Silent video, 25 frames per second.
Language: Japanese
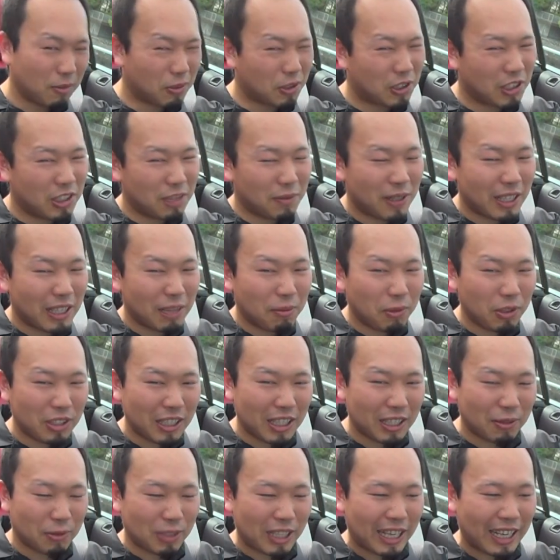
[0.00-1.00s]
車でモテ
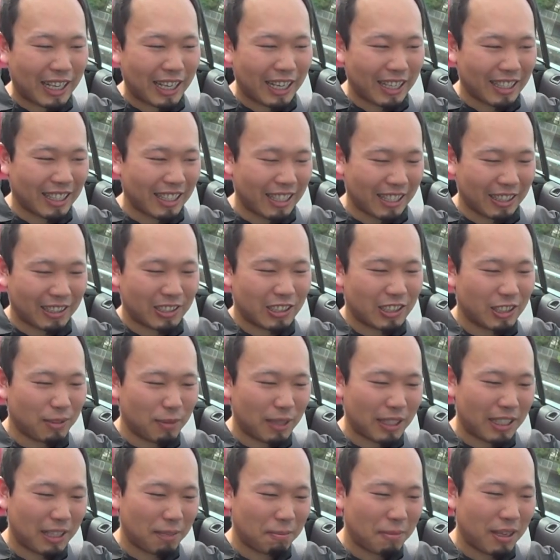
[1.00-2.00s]
てもなんか嫌だな
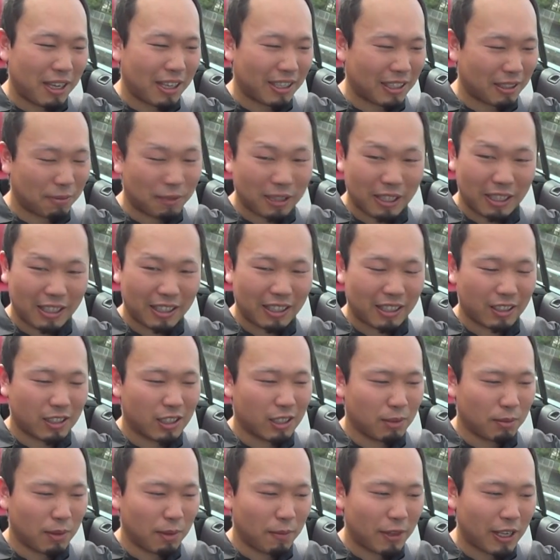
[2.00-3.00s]
車で目当てみたいな
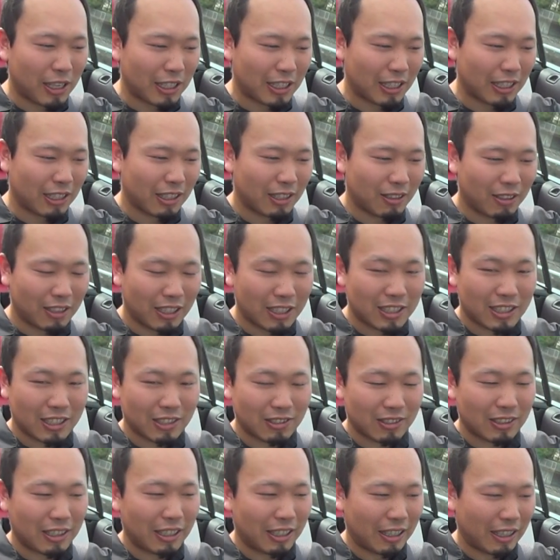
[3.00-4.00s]
車目当てになっちゃ
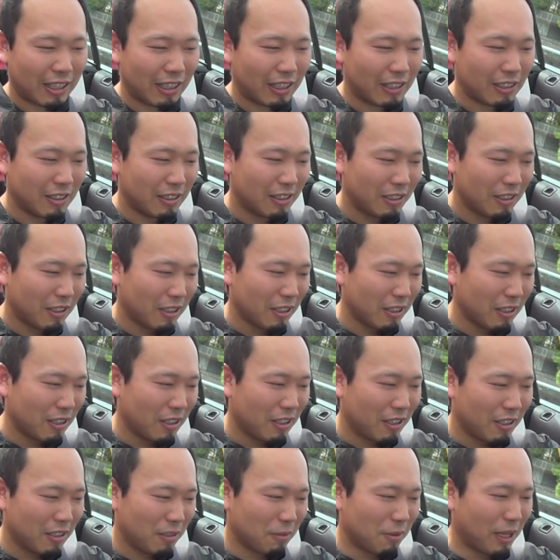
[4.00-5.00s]
うんで
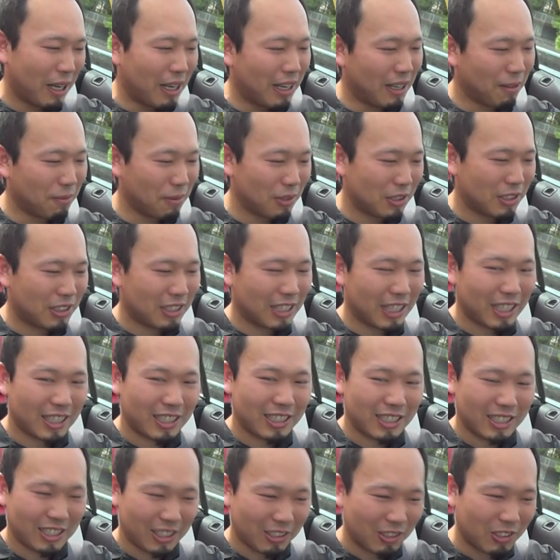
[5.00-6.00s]
まあ難
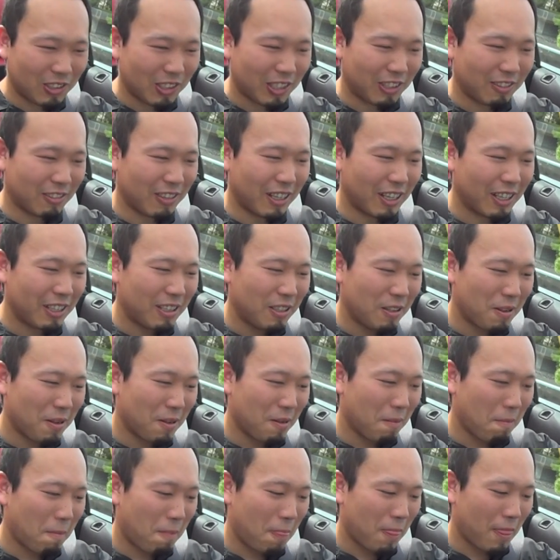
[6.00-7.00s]
しいねこの辺は
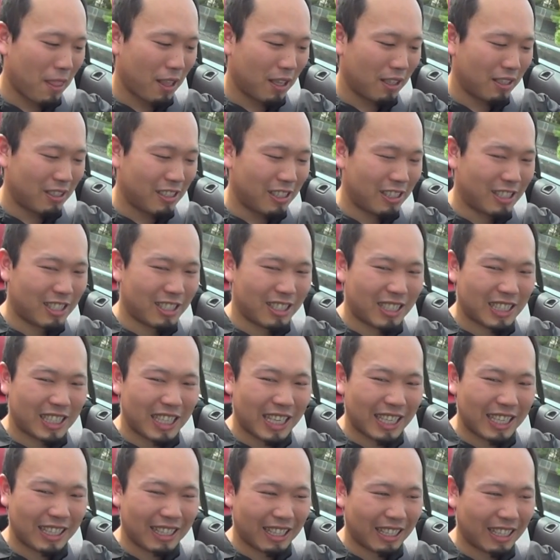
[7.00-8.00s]
一時
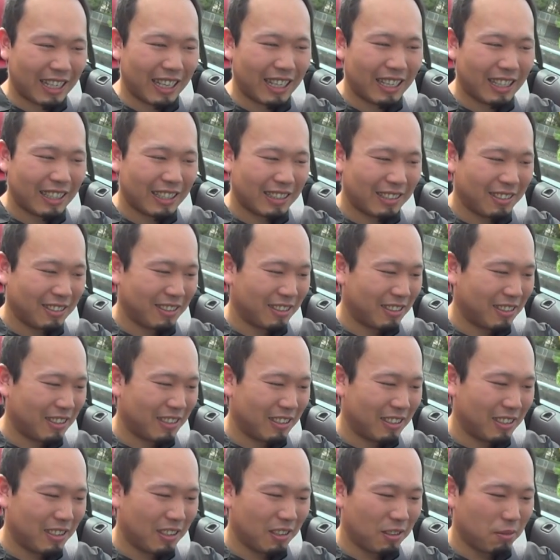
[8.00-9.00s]
的なね
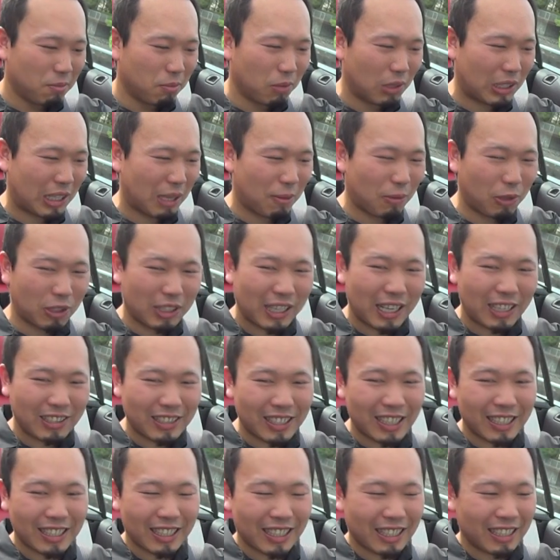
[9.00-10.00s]
モテモテぐ
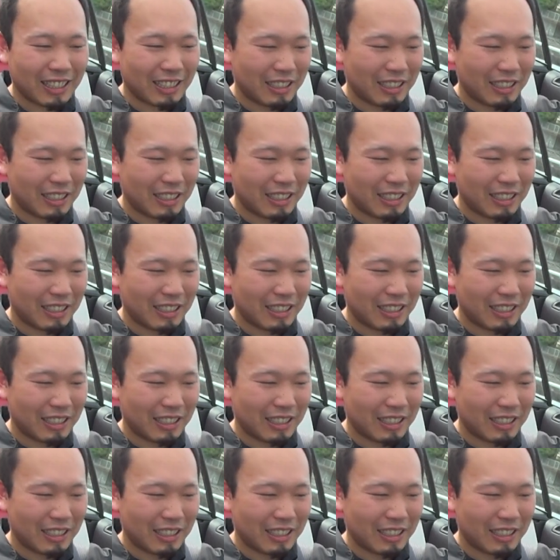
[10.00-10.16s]
らいな